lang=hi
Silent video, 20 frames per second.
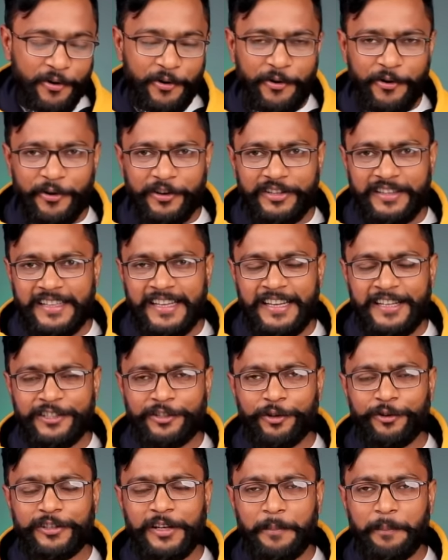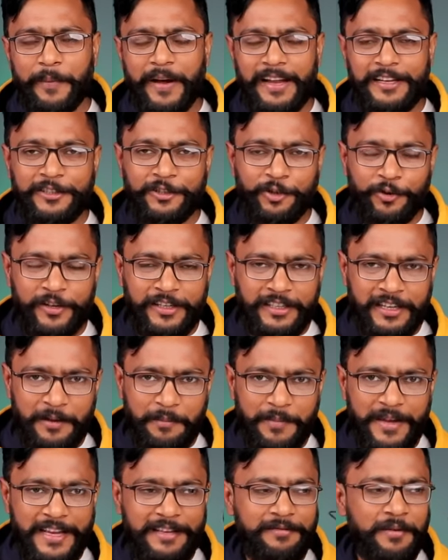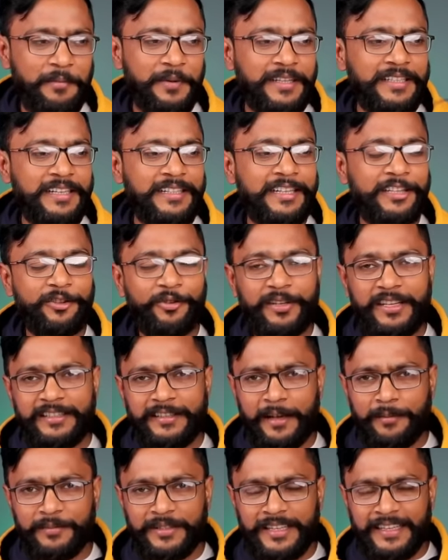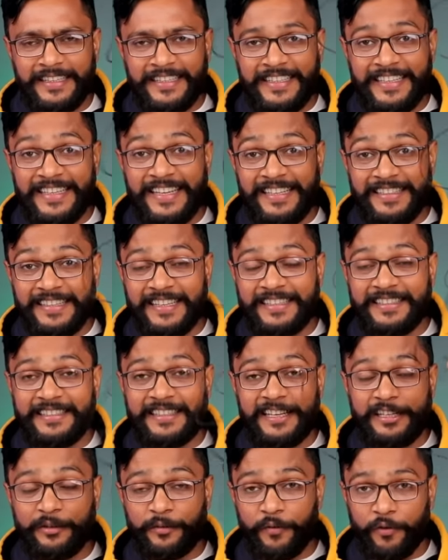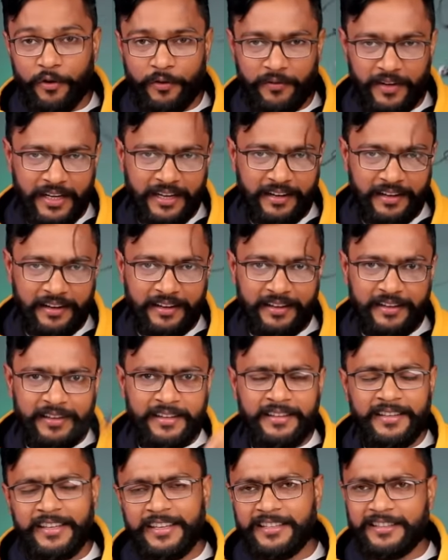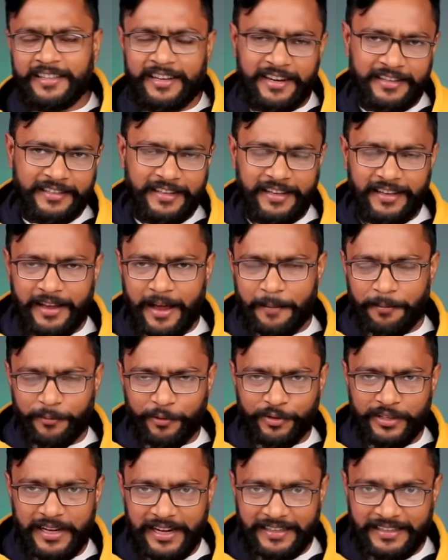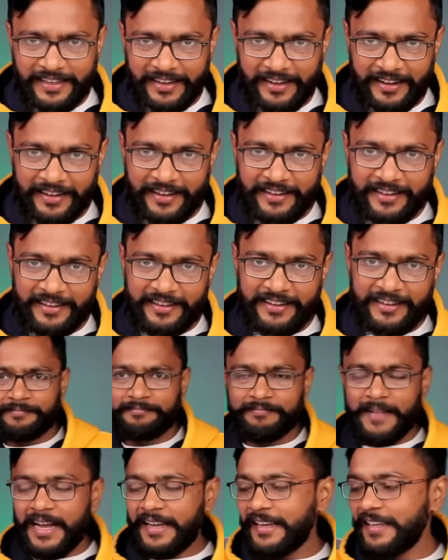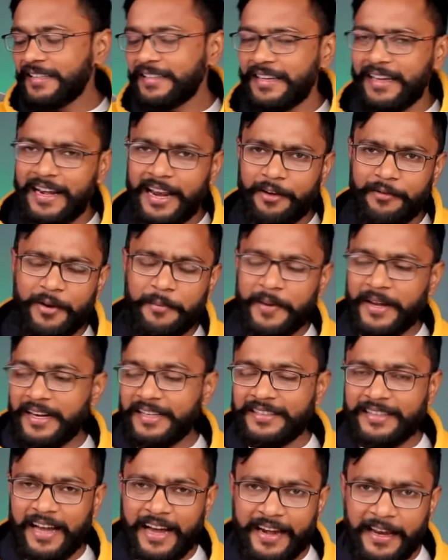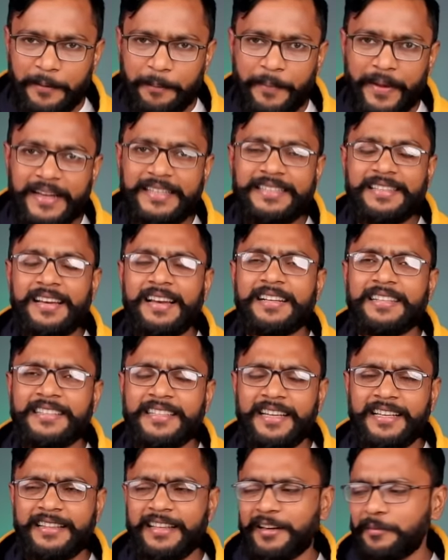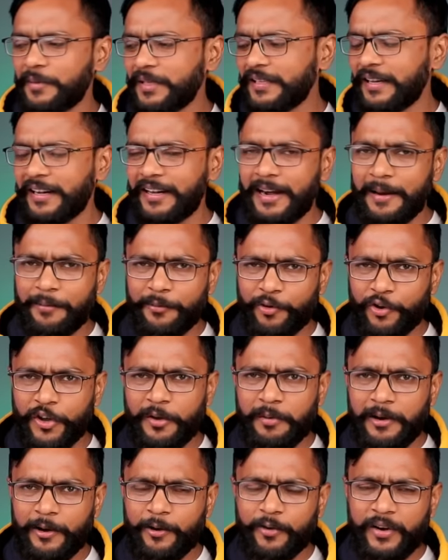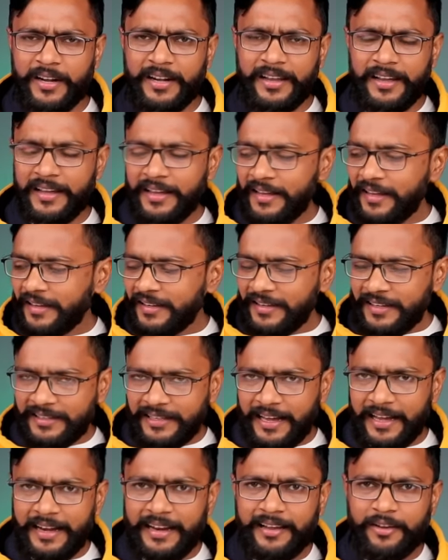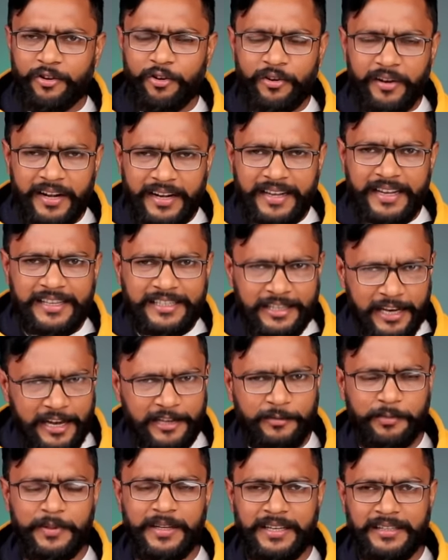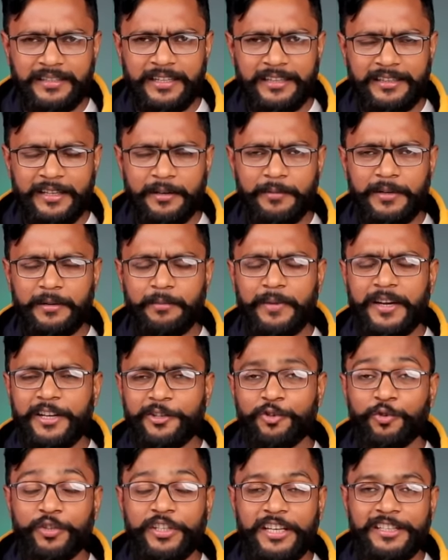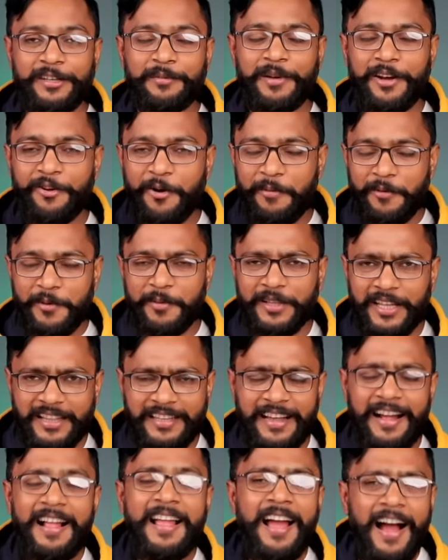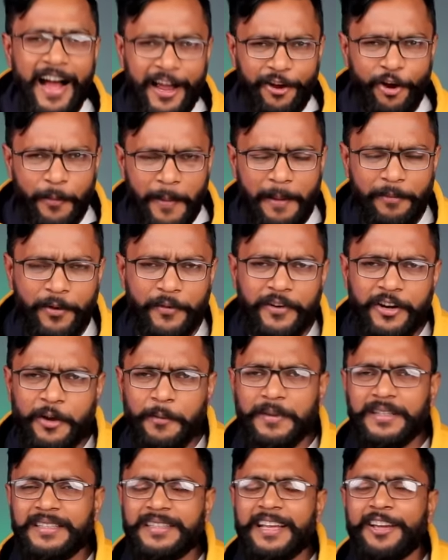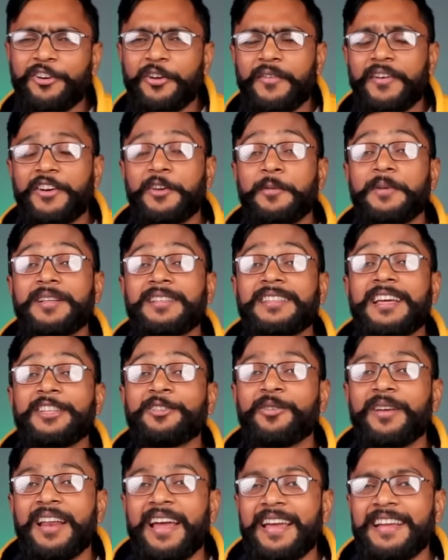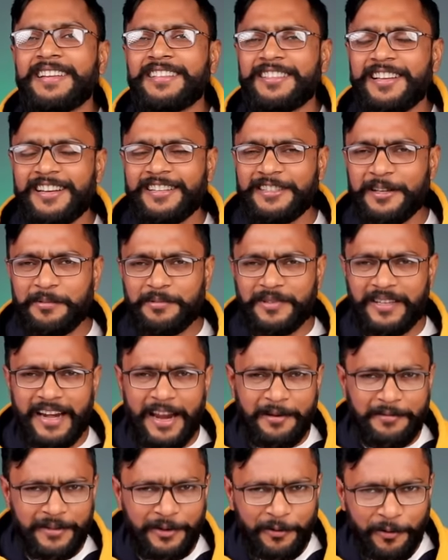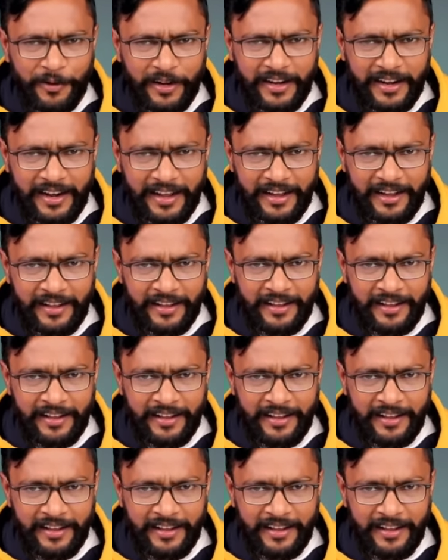और 300 से 500 इनके बीच में बजट है तो ये सैमसंग ई एच सिक्स फोर विनर है इस तरह से आपको सेलेक्ट करना है बाकी इसके अलावा मैंने सारे ही बेस्ट सेलेक्ट किए थे इनमें से अगर आप कोई भी लोगे ना ये सारे ऑलरेडी अच्छा एक्सपीरियंस देते हैं बट मैंने जो जैसा मिला वो आपको बता दिया आई होप आपको वीडियो पसंद आएगी तो वीडियो पसंद आए तो लाइक शेयर सब्सक्राइब जरूर करना